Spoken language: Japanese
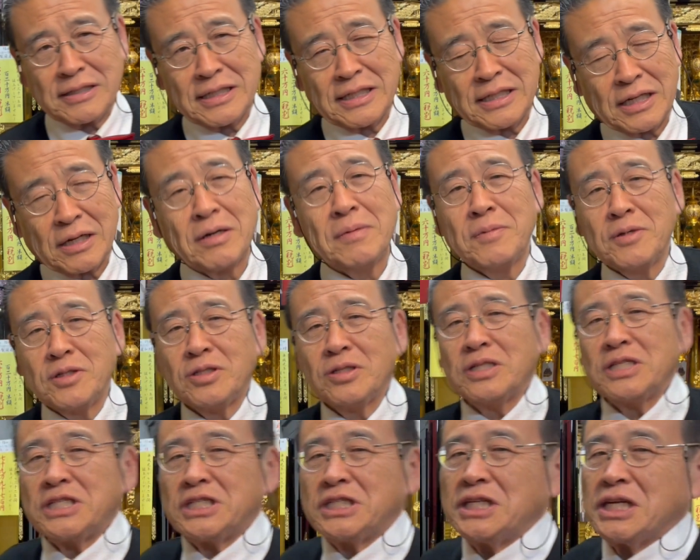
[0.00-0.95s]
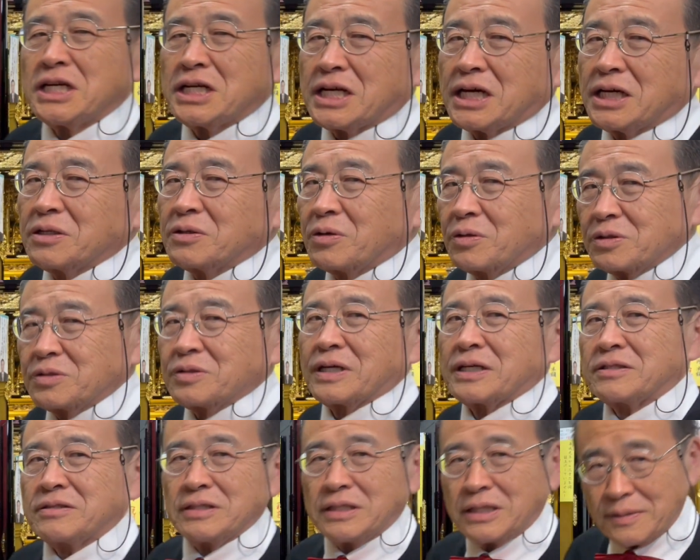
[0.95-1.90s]
さいって。これもちろん1年間の保証
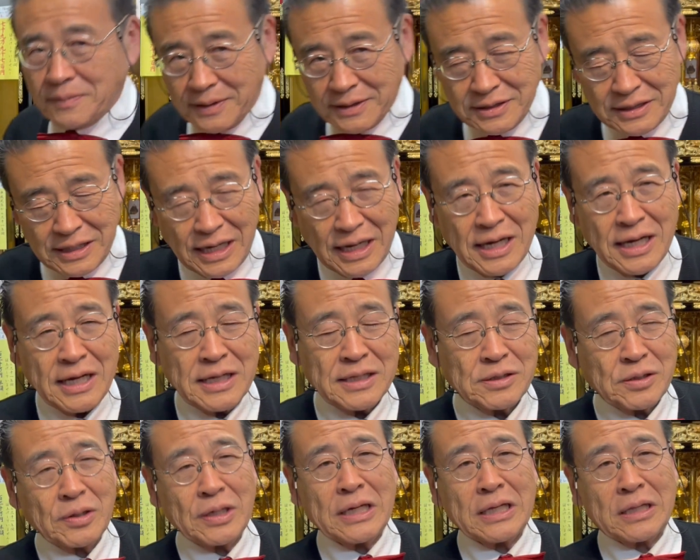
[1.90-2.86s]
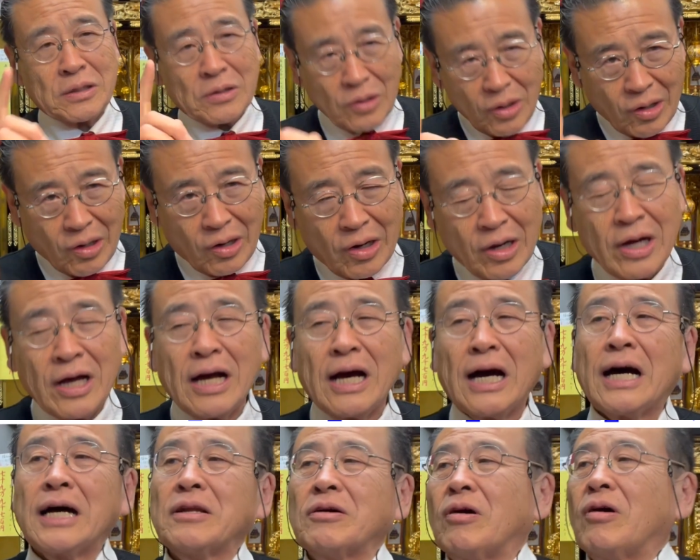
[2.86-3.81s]
がついてますって。それと、
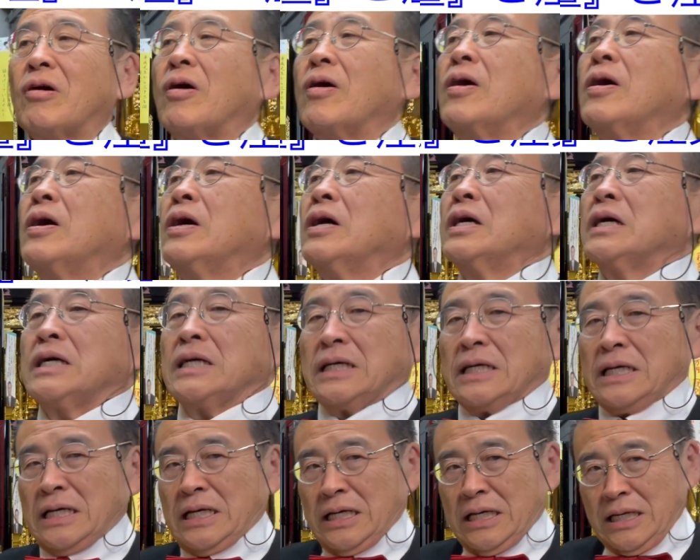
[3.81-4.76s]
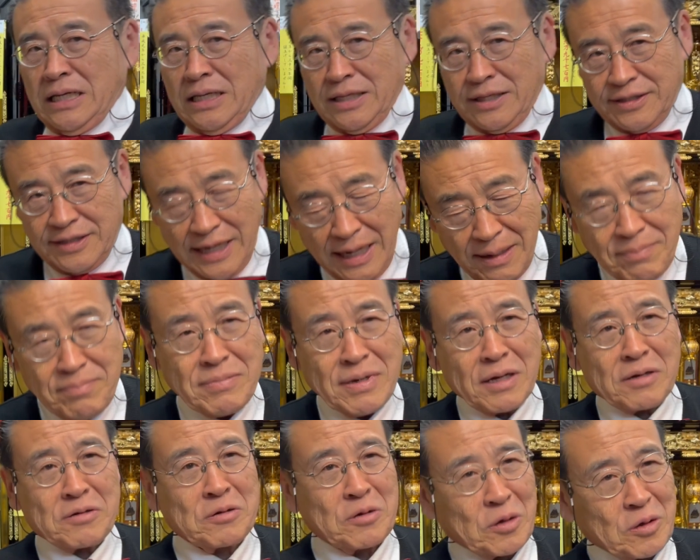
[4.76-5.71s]
あの、
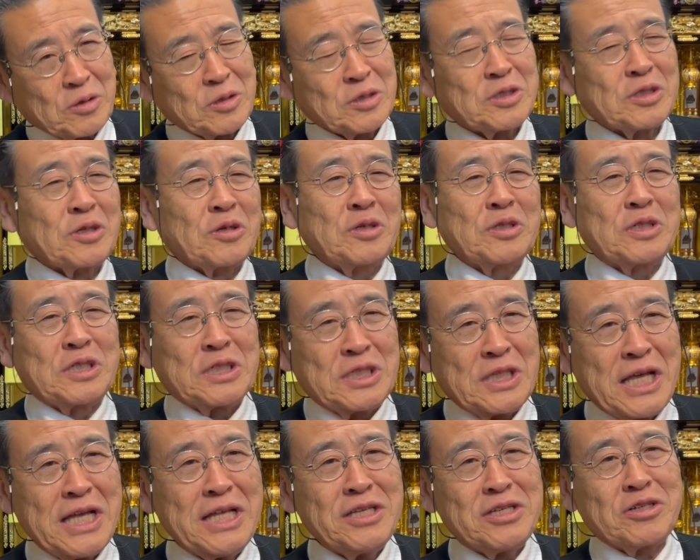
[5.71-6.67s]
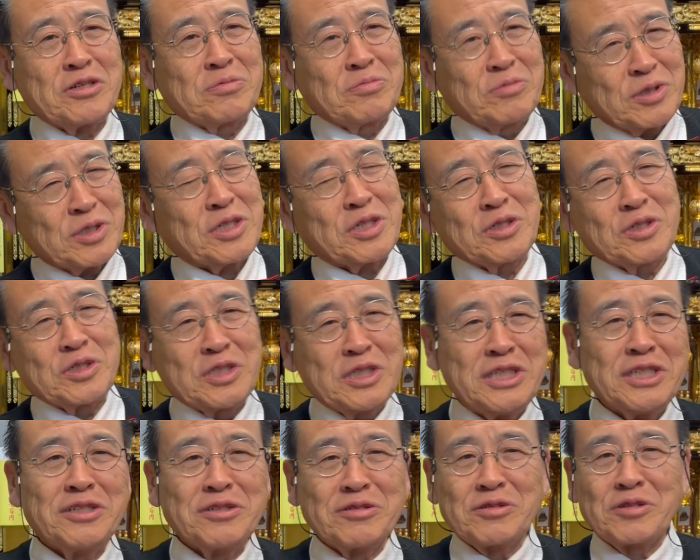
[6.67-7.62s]
365日、年中無休、
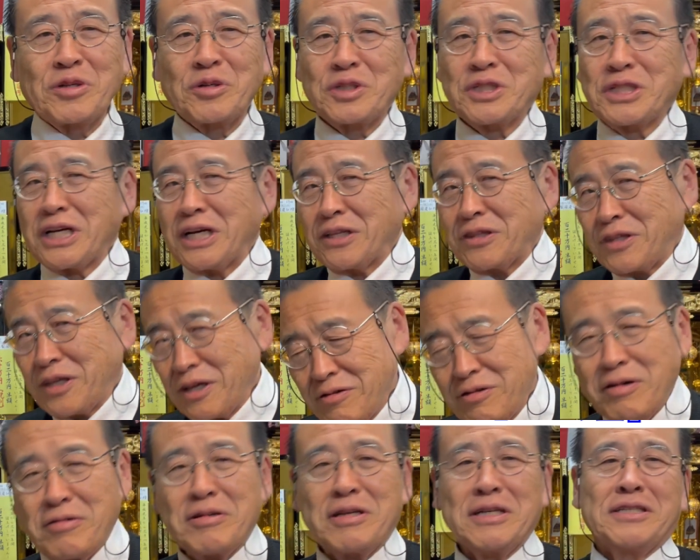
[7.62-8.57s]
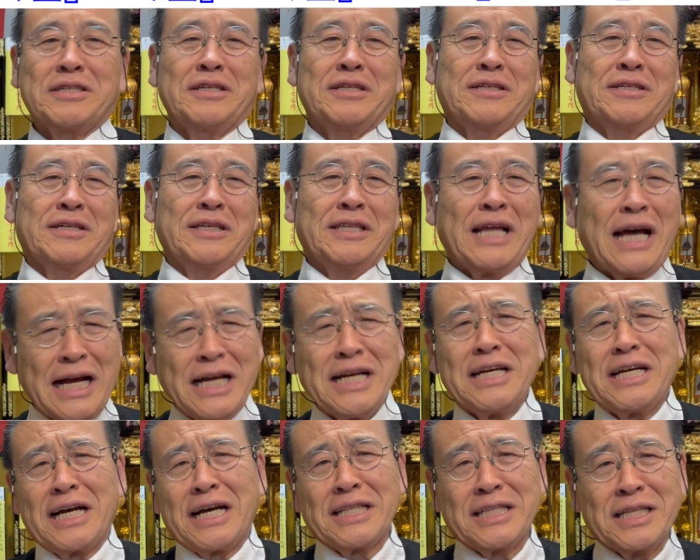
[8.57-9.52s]
24時間電話受付ですけど、
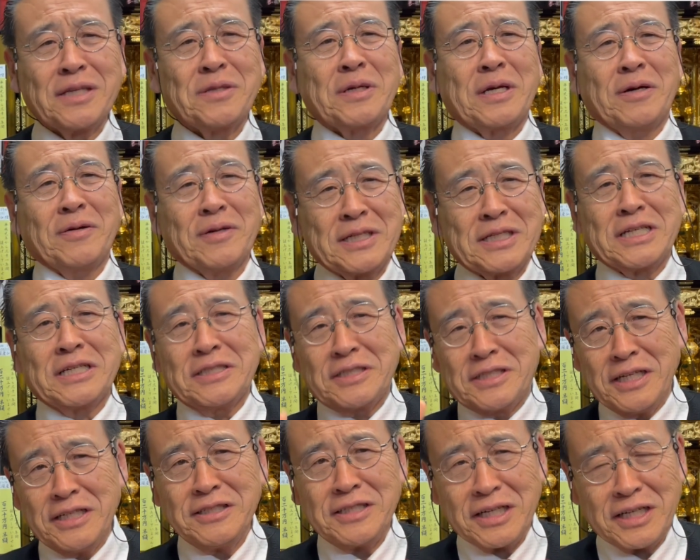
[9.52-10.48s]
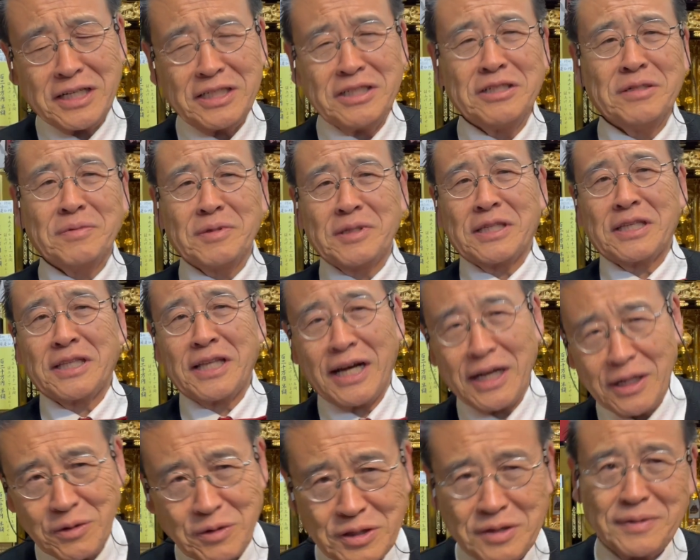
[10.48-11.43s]
何かあった時は私が全責任を持って
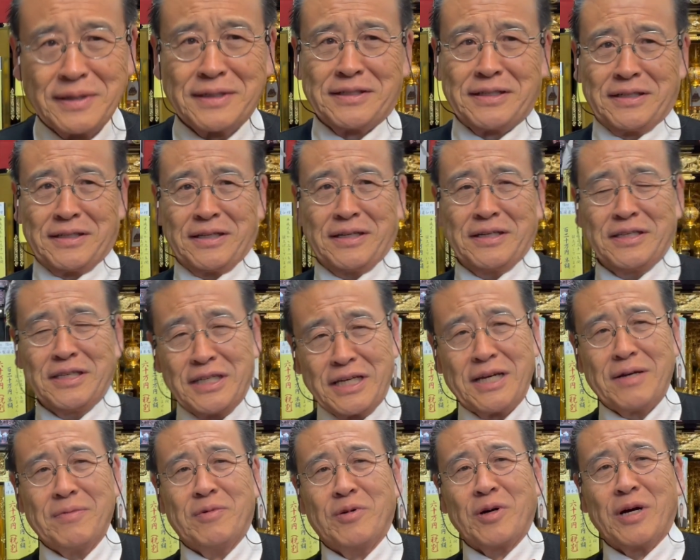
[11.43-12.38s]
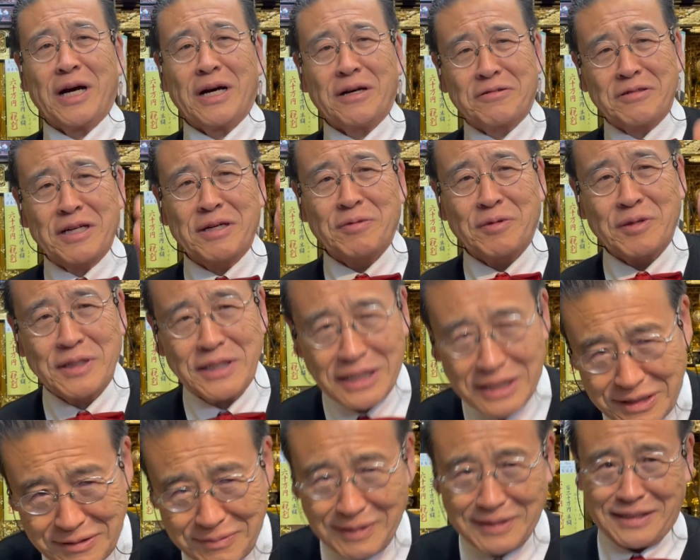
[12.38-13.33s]
対応しません逃げも隠れもいた
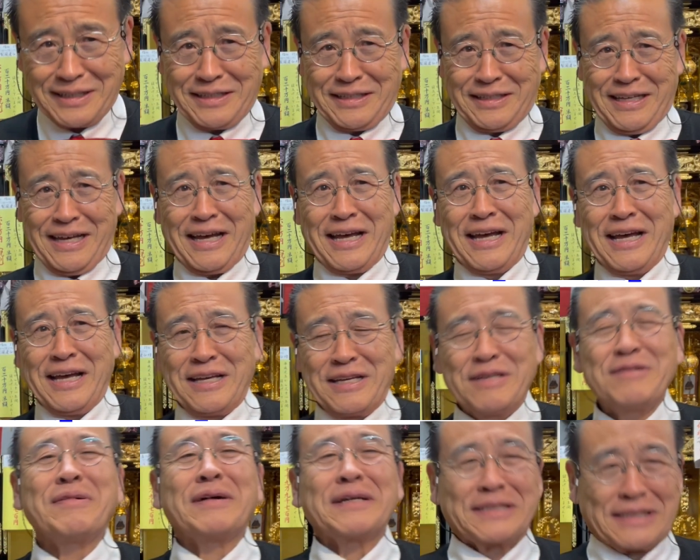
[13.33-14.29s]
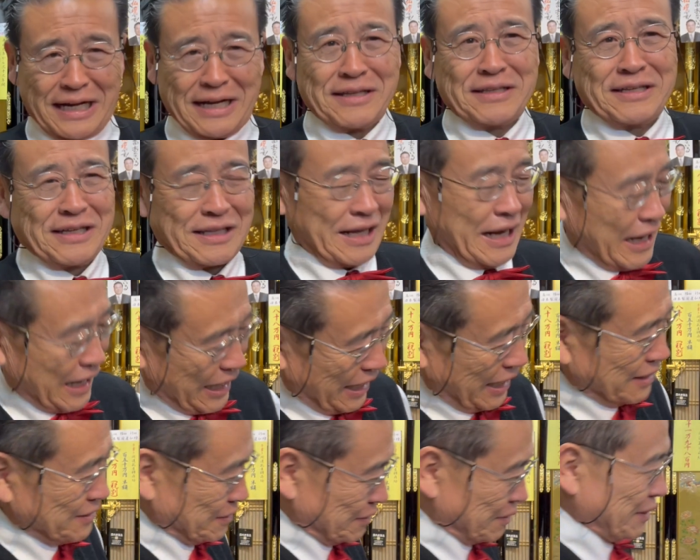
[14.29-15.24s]
しませんって言いました。で、ああ、
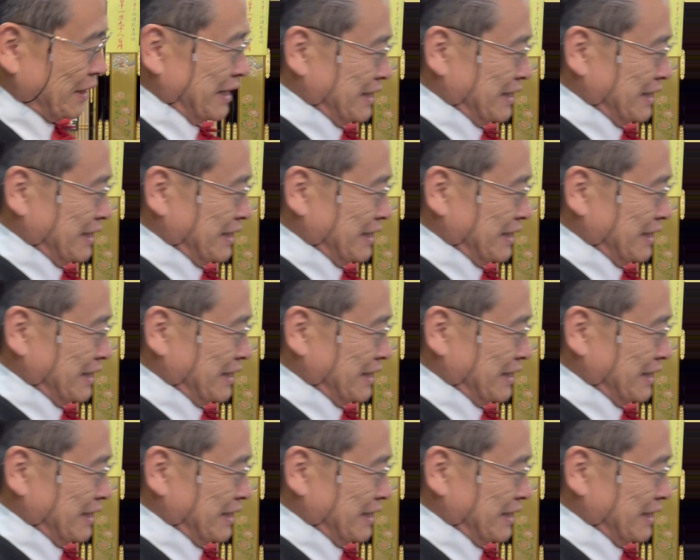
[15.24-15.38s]
そう書